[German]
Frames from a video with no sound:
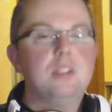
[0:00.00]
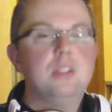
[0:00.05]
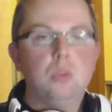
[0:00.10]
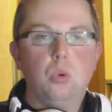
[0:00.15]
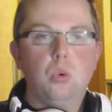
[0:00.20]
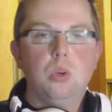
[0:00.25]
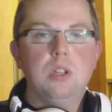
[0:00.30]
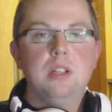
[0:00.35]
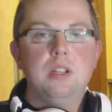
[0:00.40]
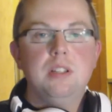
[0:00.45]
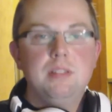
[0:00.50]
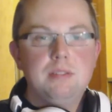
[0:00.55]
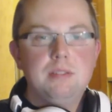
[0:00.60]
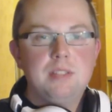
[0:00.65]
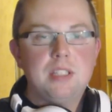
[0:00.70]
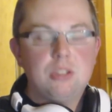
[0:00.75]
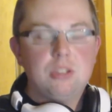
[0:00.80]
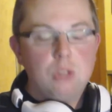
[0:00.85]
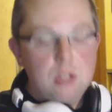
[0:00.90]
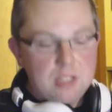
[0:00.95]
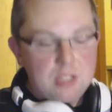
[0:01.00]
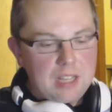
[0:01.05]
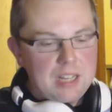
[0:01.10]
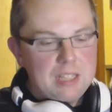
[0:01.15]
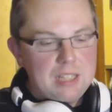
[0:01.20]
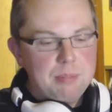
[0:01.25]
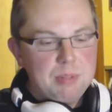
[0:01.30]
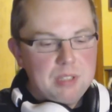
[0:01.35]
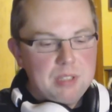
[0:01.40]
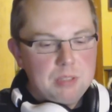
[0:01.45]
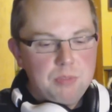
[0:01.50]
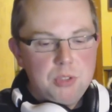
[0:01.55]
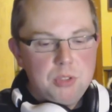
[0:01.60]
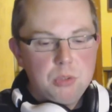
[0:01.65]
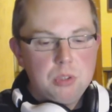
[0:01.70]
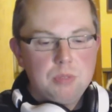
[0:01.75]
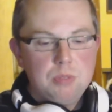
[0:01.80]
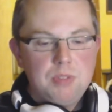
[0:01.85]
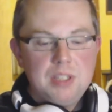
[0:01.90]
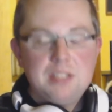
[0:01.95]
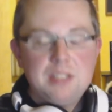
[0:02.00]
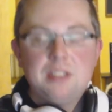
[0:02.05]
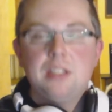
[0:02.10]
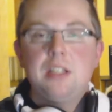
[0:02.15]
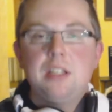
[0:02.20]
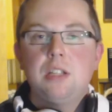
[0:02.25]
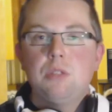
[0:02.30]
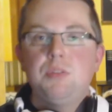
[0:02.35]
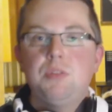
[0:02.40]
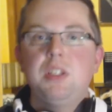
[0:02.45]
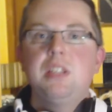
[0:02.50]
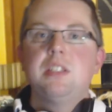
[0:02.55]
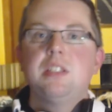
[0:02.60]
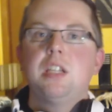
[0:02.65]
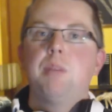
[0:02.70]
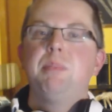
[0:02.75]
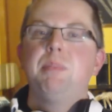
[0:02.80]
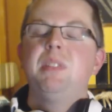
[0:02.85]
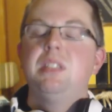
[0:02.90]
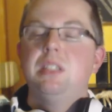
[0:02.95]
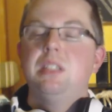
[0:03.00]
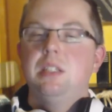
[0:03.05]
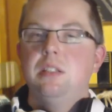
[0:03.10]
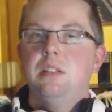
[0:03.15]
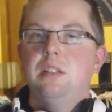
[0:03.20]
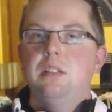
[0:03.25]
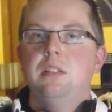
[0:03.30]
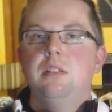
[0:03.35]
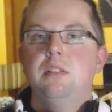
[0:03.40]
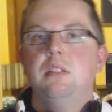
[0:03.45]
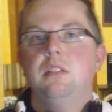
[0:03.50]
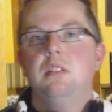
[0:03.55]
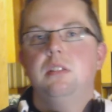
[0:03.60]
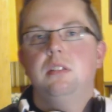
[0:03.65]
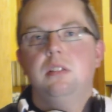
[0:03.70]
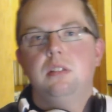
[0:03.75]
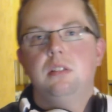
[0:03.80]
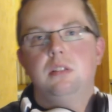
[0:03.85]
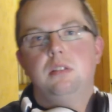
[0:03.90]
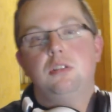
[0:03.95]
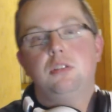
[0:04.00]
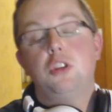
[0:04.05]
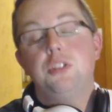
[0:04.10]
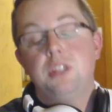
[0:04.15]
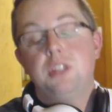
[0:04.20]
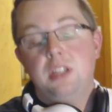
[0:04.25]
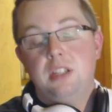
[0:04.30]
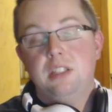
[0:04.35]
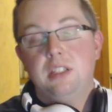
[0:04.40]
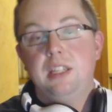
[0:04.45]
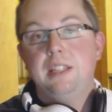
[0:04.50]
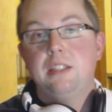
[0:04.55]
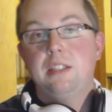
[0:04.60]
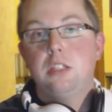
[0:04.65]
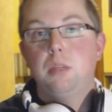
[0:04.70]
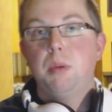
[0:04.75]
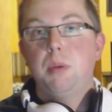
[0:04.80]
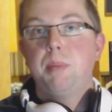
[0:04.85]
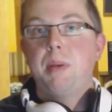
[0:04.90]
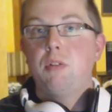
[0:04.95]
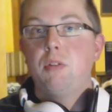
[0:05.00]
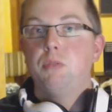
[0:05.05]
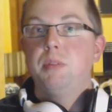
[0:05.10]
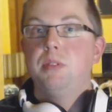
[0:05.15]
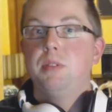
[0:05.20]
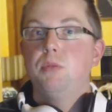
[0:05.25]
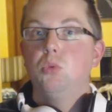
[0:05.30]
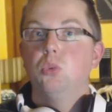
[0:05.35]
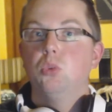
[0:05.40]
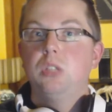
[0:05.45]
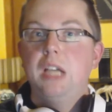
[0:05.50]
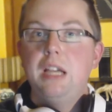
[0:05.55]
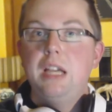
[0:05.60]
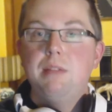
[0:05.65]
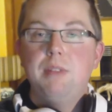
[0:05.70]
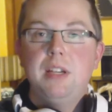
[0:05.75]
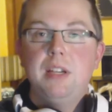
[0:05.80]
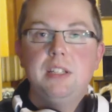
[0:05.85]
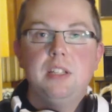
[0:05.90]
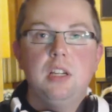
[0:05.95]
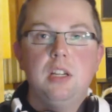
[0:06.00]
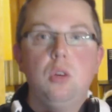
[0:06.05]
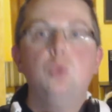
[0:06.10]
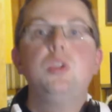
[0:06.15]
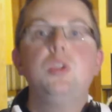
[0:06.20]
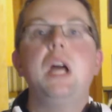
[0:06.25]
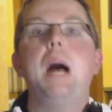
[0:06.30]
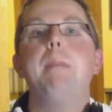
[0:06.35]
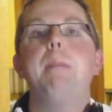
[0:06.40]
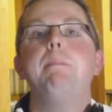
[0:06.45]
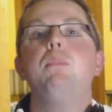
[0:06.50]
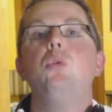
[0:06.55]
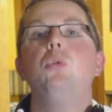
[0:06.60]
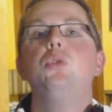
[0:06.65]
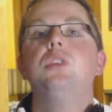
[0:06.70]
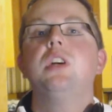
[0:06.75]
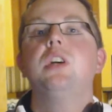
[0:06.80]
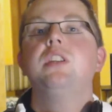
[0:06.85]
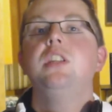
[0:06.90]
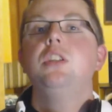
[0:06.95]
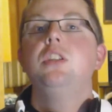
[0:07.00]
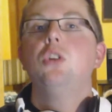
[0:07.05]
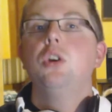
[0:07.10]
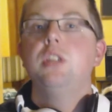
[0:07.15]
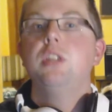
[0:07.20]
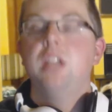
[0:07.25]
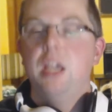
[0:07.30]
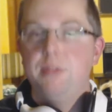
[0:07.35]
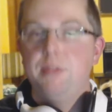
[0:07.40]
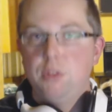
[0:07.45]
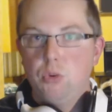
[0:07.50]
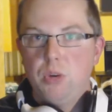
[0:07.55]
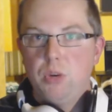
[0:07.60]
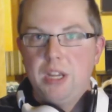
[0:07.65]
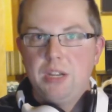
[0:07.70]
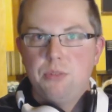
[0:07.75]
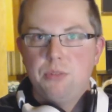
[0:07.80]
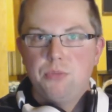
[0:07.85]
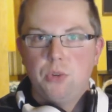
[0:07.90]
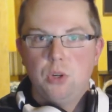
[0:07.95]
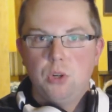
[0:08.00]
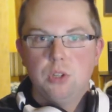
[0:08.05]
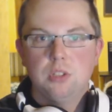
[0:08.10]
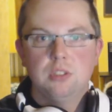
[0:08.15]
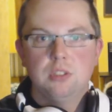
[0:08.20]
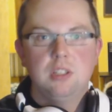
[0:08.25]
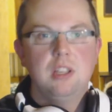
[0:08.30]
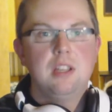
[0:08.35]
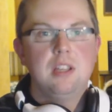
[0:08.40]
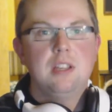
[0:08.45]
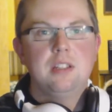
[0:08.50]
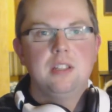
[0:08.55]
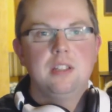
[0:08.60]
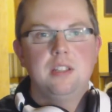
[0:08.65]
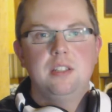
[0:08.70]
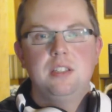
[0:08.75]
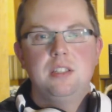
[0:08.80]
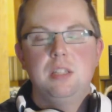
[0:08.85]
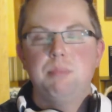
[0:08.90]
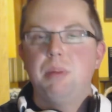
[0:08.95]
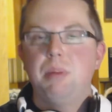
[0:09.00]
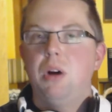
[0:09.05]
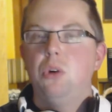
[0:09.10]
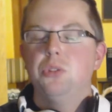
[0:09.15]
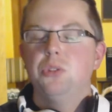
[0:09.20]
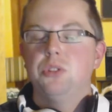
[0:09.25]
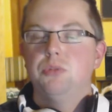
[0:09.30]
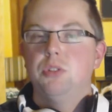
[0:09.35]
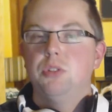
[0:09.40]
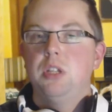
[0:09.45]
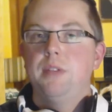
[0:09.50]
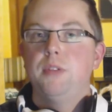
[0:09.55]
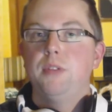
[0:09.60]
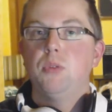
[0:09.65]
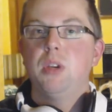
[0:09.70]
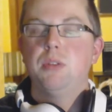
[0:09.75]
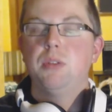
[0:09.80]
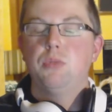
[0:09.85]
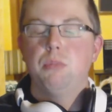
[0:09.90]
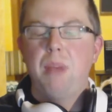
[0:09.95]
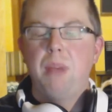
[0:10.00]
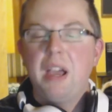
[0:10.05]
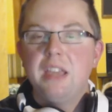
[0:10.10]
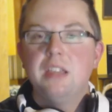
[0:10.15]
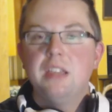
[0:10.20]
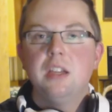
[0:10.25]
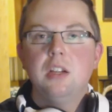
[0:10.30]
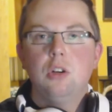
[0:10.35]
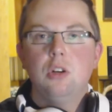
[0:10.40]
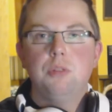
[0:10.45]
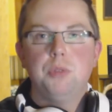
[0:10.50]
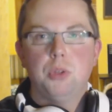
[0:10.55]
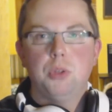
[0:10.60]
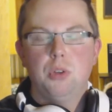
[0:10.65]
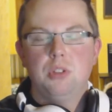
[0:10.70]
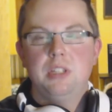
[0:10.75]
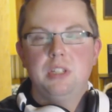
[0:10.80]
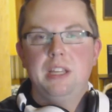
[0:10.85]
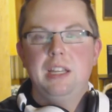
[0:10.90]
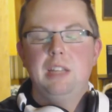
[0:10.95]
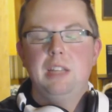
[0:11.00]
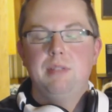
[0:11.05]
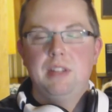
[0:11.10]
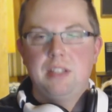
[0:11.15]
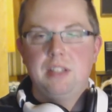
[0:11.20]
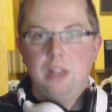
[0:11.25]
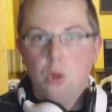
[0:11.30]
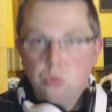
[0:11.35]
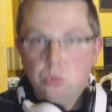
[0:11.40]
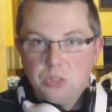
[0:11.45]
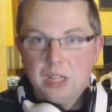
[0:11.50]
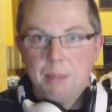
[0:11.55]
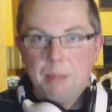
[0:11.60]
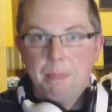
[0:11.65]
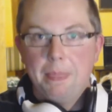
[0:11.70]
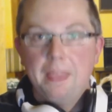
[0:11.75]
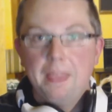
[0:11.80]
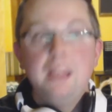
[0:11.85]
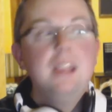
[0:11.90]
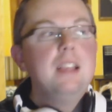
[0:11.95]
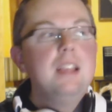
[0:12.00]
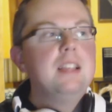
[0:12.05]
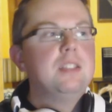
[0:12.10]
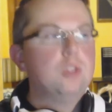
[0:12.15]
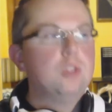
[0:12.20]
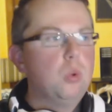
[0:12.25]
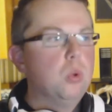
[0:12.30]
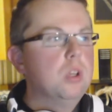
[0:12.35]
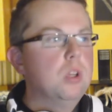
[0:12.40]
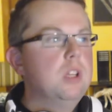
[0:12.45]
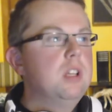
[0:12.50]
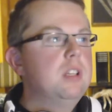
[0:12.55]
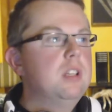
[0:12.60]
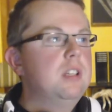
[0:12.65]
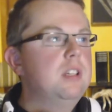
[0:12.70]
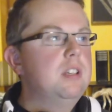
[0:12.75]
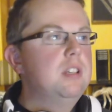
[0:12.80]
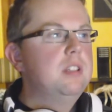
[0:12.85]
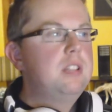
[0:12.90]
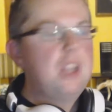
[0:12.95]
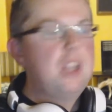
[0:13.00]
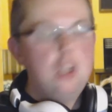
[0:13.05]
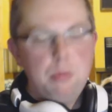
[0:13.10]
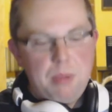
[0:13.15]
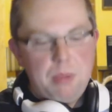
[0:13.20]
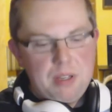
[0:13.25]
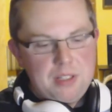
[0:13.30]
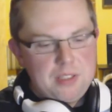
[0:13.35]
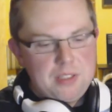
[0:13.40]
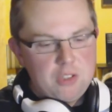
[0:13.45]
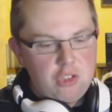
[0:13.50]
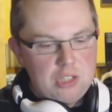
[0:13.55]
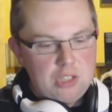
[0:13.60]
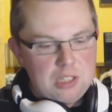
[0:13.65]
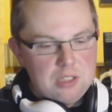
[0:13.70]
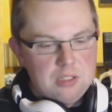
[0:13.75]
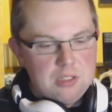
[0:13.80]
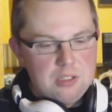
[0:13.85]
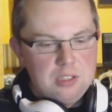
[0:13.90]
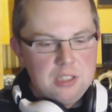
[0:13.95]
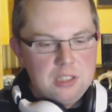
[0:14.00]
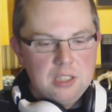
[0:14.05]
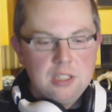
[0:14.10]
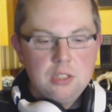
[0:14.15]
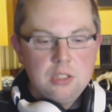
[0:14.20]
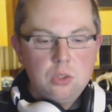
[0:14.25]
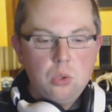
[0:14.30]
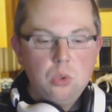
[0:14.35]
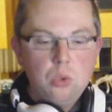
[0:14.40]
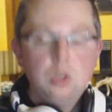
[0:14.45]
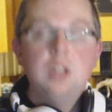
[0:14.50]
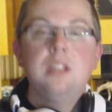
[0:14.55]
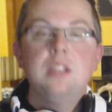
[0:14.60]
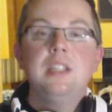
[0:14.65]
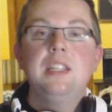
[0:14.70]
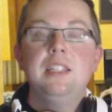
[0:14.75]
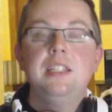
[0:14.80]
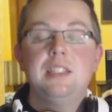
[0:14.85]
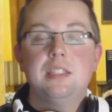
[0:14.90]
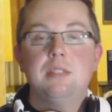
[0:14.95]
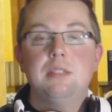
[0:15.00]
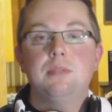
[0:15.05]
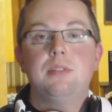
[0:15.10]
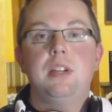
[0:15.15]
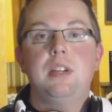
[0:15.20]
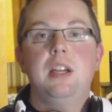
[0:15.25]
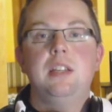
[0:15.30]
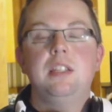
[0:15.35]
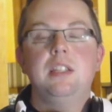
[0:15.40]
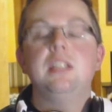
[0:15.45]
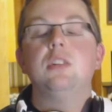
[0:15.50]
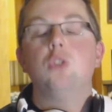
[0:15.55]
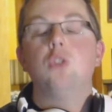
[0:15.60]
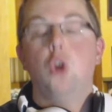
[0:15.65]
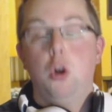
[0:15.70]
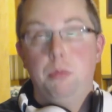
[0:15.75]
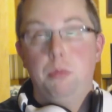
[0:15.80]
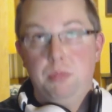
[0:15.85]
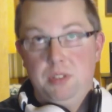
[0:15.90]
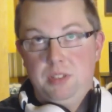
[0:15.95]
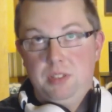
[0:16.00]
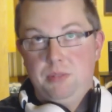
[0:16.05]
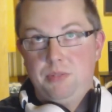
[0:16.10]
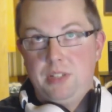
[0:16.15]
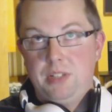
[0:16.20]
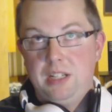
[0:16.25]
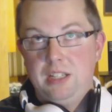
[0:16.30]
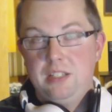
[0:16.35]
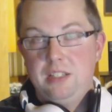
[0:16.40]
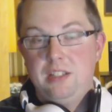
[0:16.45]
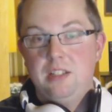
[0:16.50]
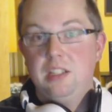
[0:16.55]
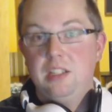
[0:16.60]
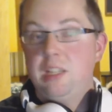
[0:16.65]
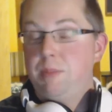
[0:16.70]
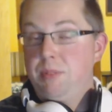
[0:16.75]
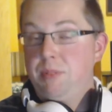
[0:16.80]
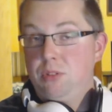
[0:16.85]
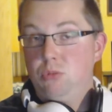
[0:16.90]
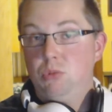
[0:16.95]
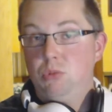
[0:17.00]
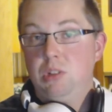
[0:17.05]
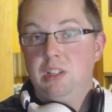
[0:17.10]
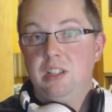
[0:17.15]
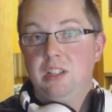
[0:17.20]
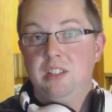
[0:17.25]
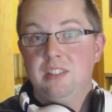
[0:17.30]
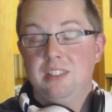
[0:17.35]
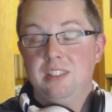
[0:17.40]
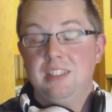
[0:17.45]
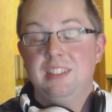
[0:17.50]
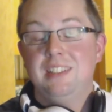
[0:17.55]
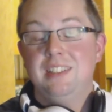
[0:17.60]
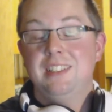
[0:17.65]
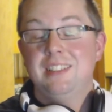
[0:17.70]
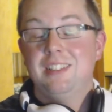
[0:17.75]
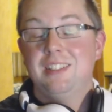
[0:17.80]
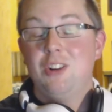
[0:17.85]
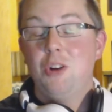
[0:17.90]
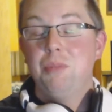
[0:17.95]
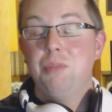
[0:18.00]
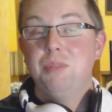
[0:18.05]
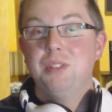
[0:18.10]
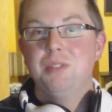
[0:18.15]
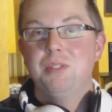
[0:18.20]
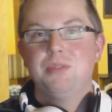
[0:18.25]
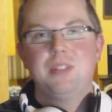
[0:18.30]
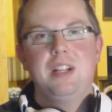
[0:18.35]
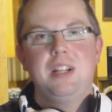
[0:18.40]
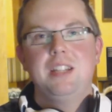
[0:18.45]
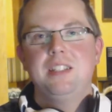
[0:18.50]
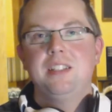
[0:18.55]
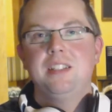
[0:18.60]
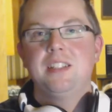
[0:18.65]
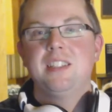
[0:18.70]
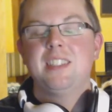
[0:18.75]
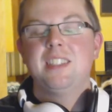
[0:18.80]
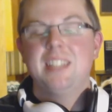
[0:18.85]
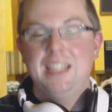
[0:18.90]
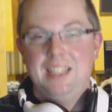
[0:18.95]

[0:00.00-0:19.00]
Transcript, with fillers: So, äh, das soll es eigentlich mit diesem Video gewesen sein. Also wie gesagt, bis äh, äh, Sonntag geht es noch mit Bachmobils Fluch 3 weiter und ab Montag die neuen Heavy Rain Folgen. Dann ist die Pause von Heavy Rain vorbei und wir können da endlich weiter aufnehmen. So, äh, dann nochmal an dieser Stelle die Erinnerung, nächsten Freitag, nee, kommenden Freitag, ich habe dazu gelernt, ja, kommenden Freitag, der